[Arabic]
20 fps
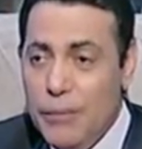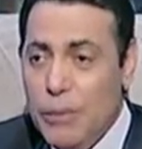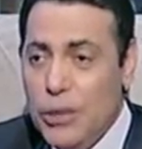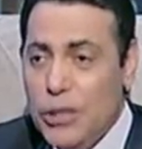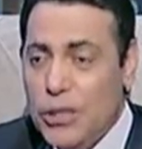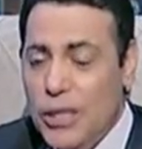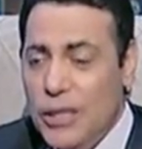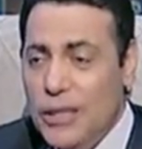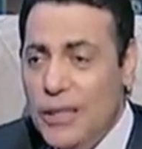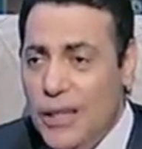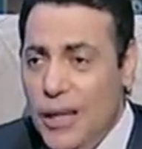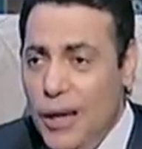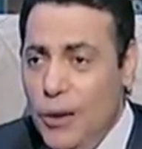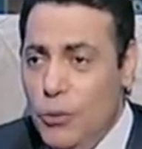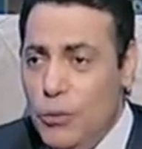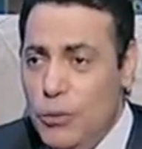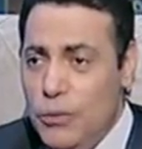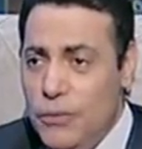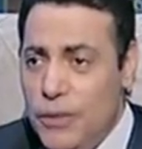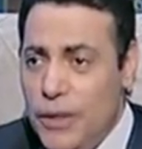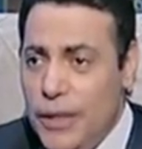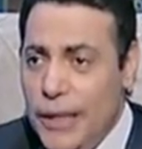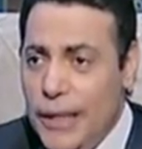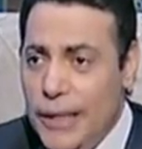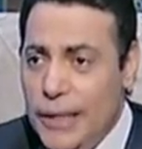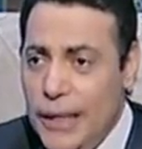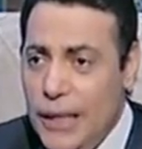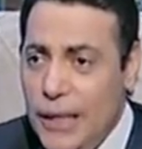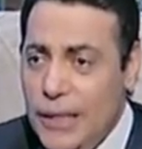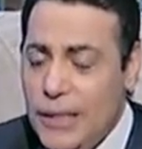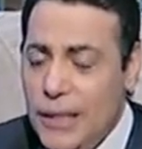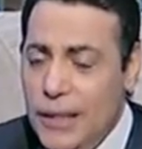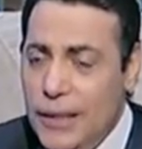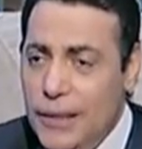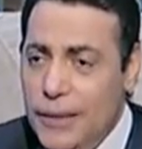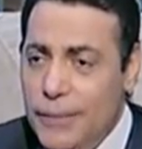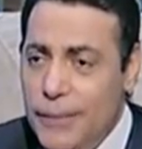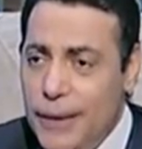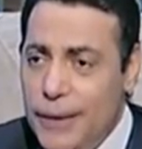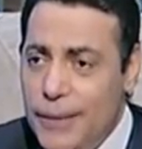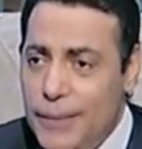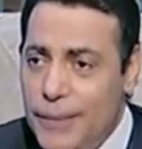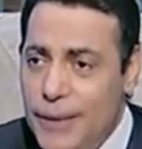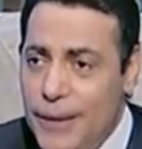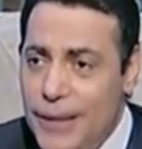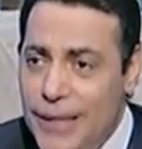بشرنا انا حوت فيعني هيحصل لي ايه بقى؟ طبعا